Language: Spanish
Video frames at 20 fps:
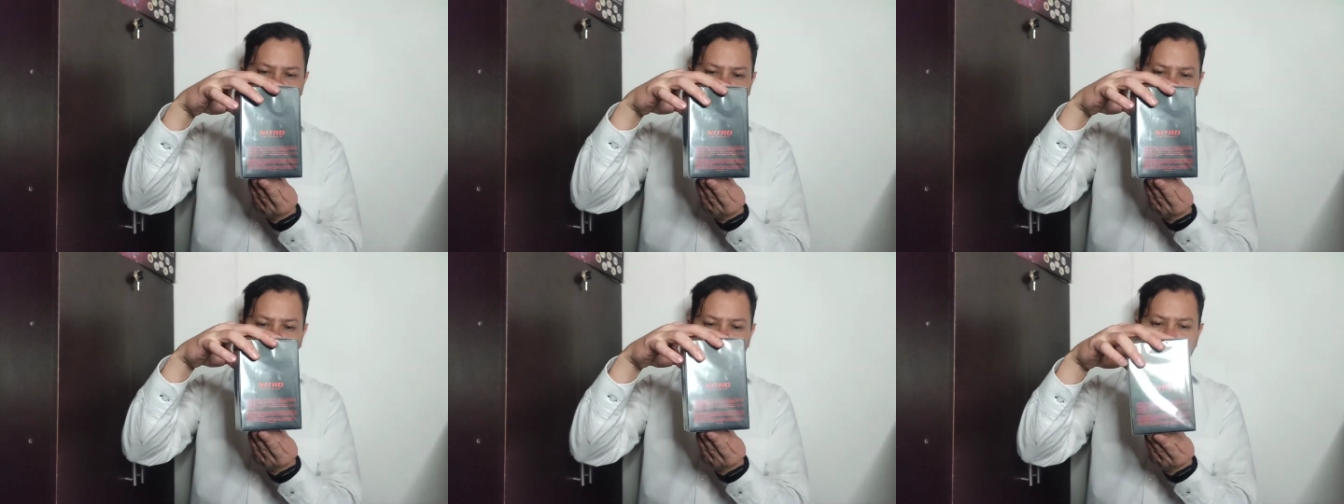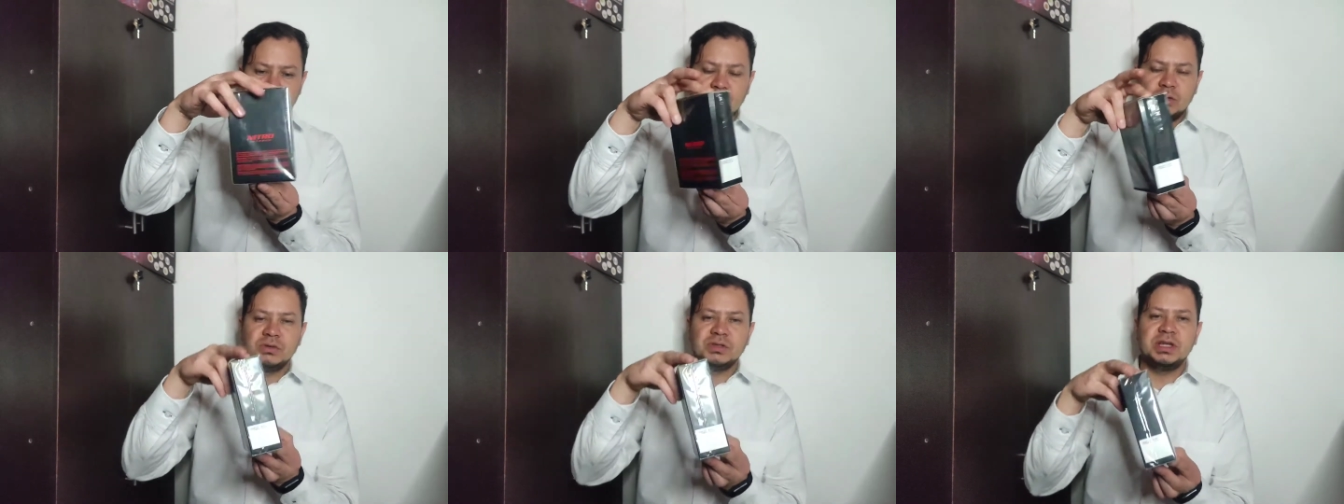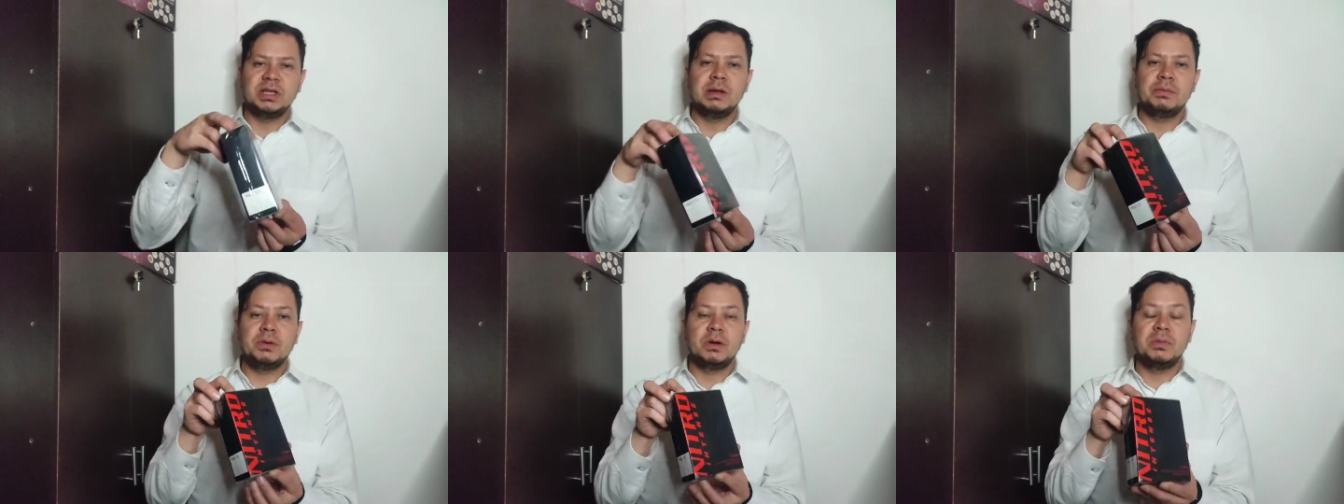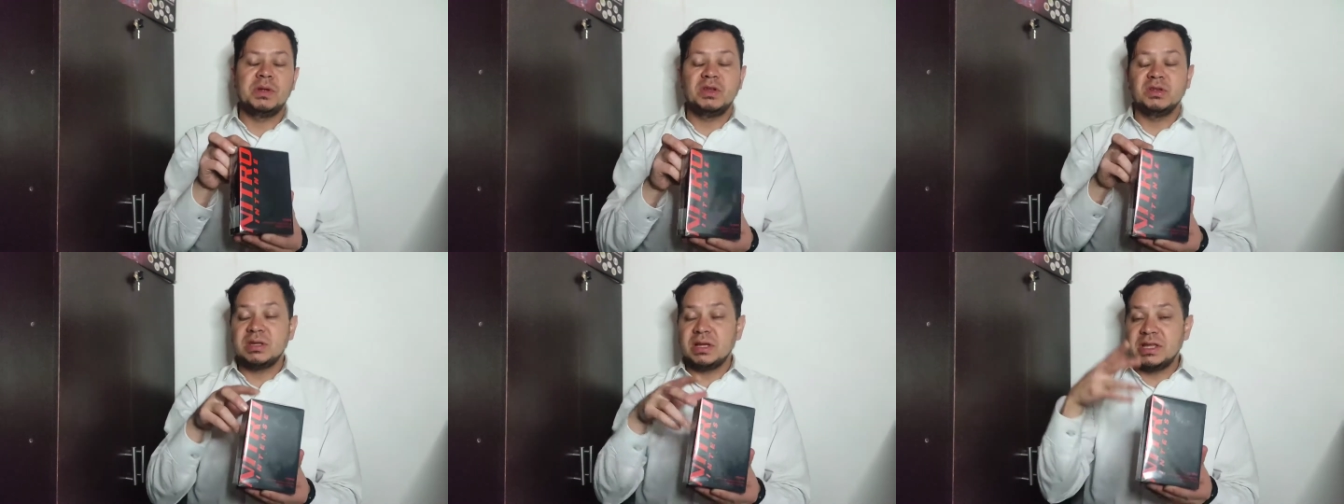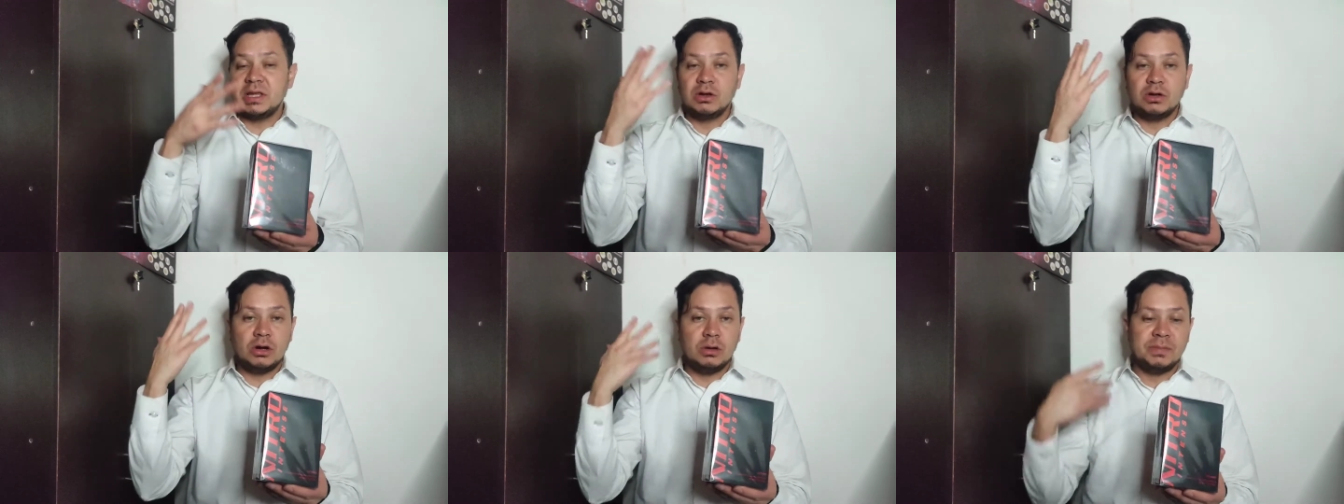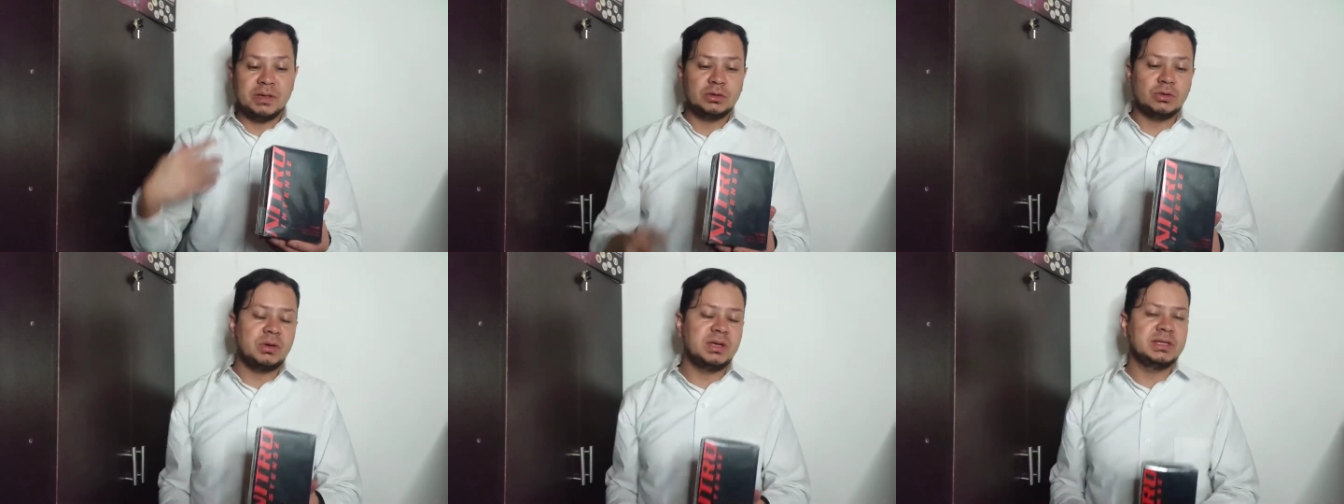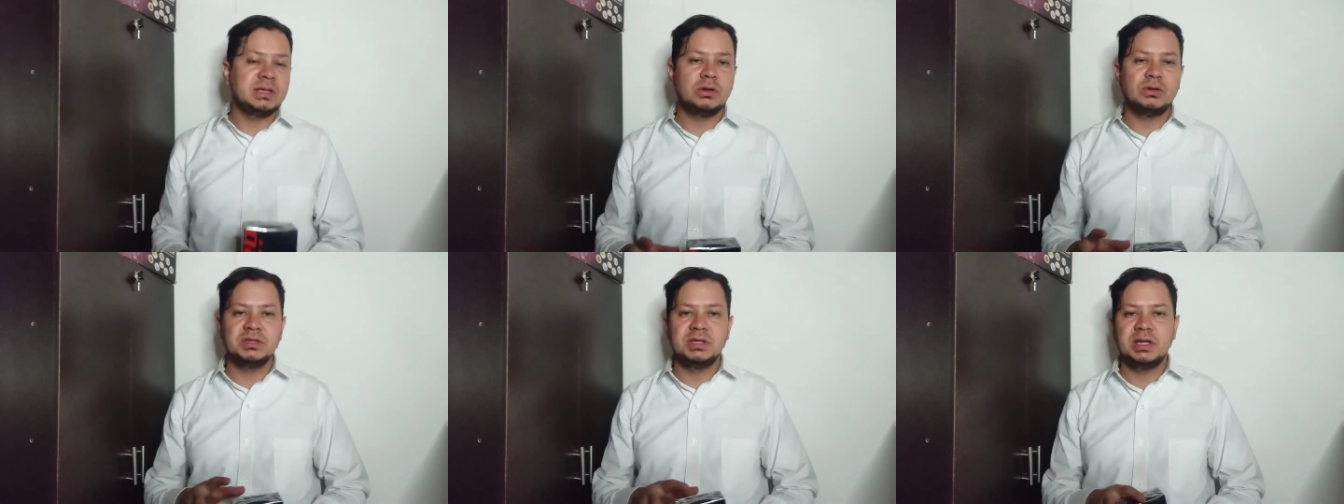Aún se consigue, por lo menos aquí en Colombia todavía
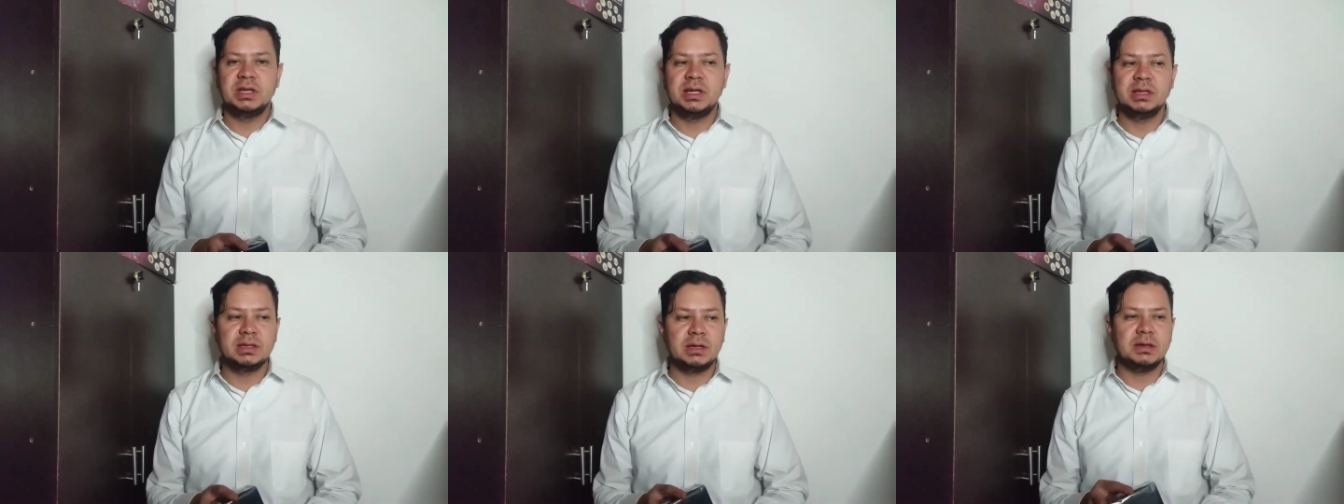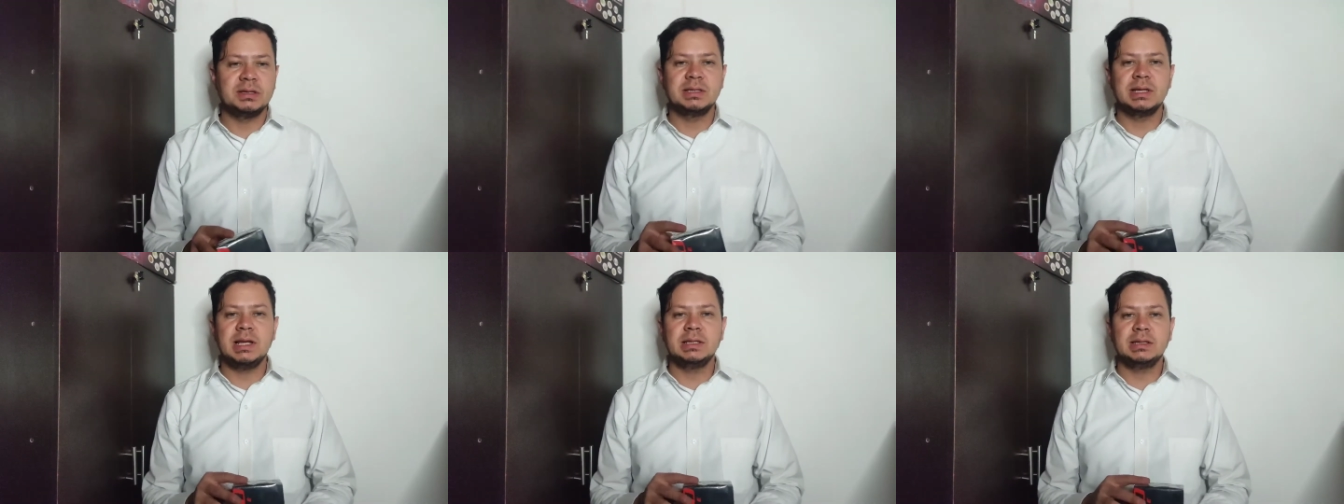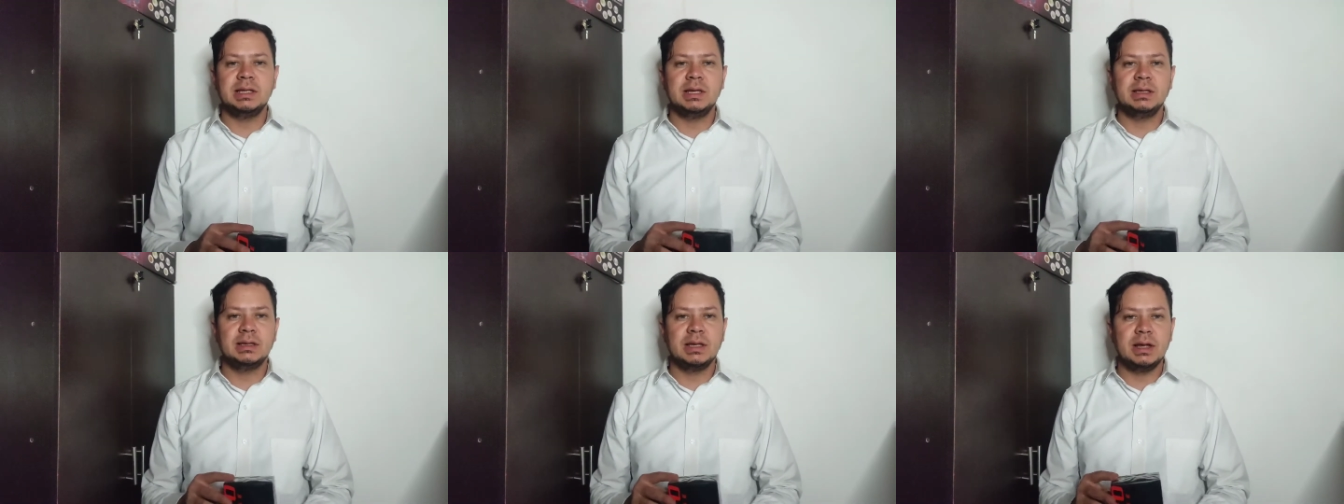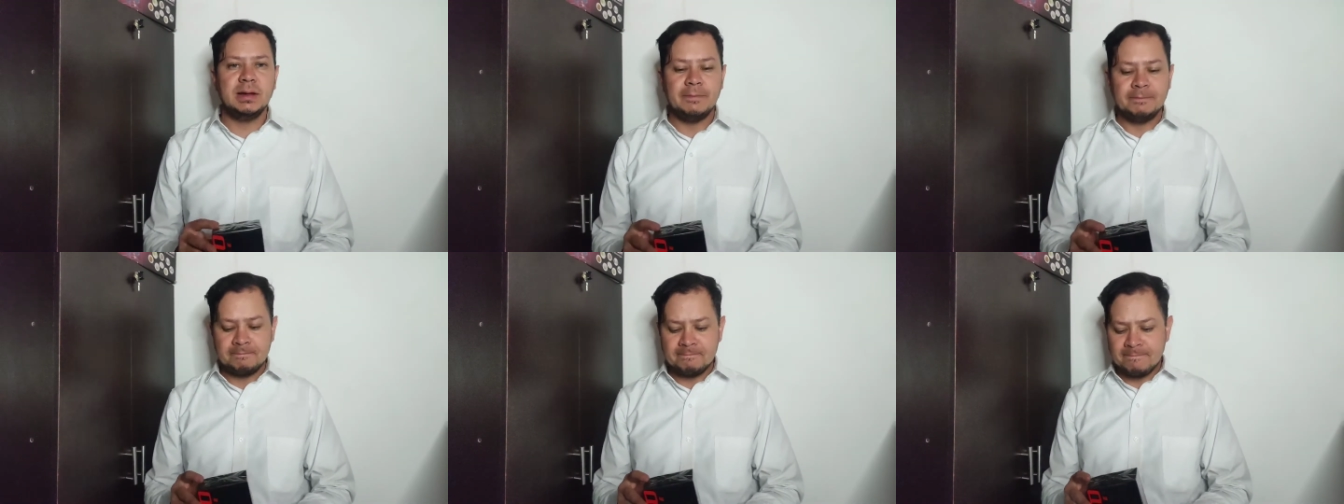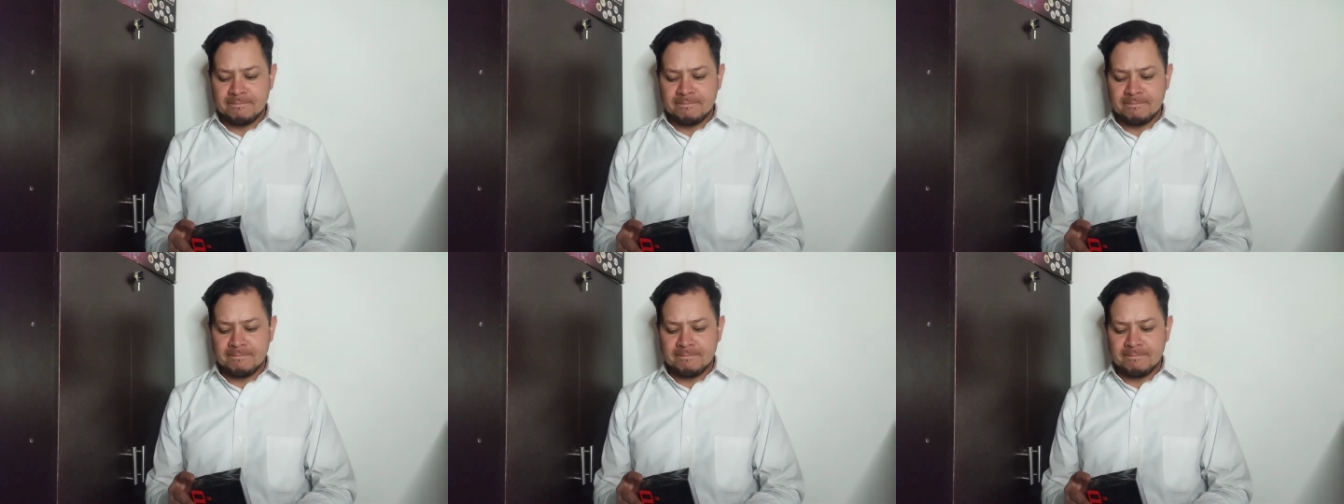se consigue a través de la tienda.